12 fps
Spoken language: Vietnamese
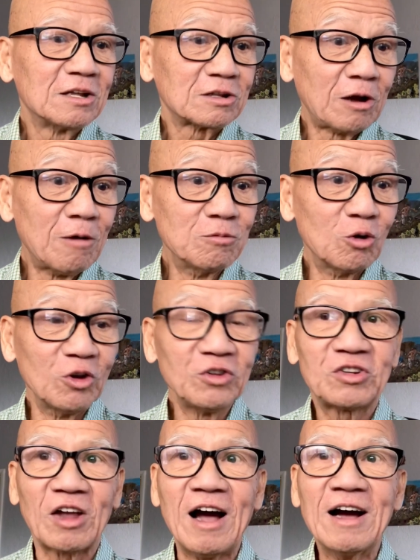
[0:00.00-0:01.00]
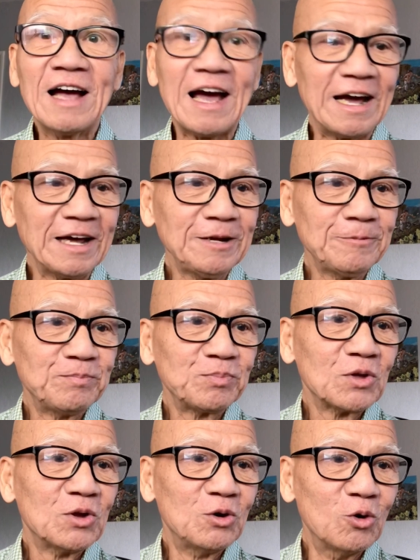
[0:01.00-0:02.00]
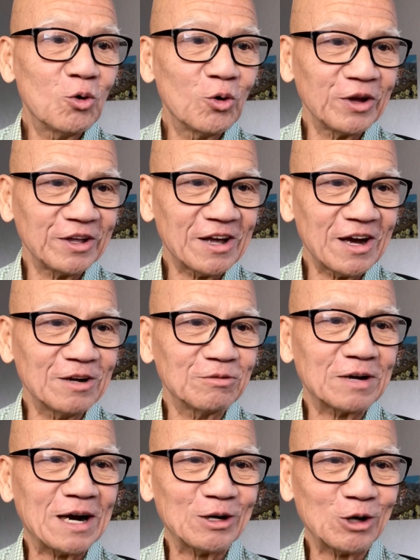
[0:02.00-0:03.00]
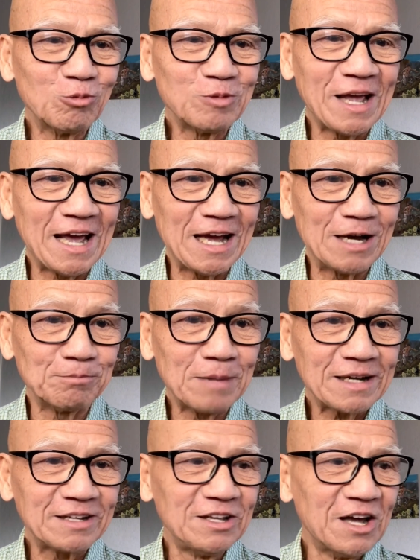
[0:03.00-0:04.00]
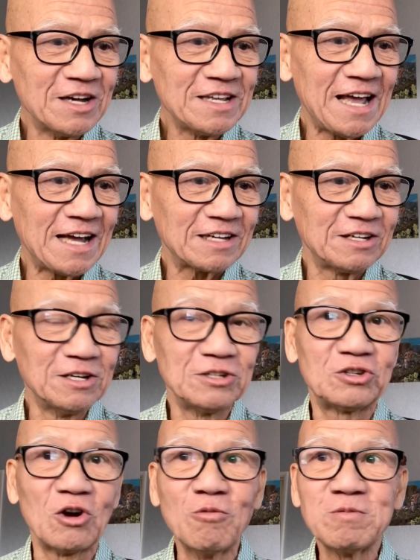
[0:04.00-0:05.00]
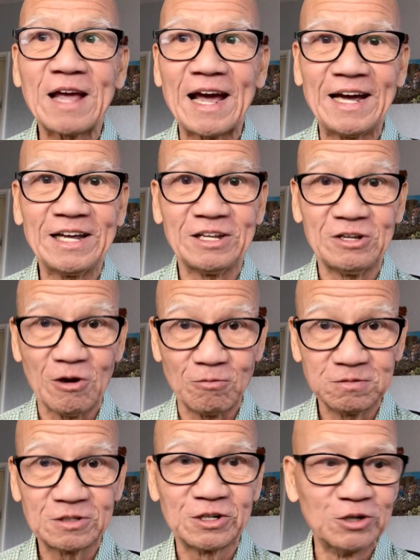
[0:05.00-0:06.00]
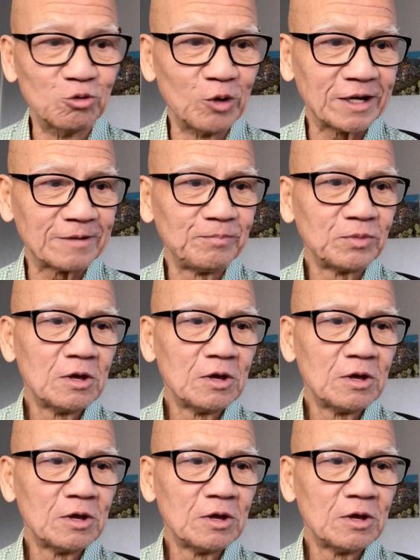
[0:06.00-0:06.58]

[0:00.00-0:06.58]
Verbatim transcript: thông luận sợ hãi lùi dần vào góc nhà mắt nhớ nhác như trốn chạy giọng cương quyết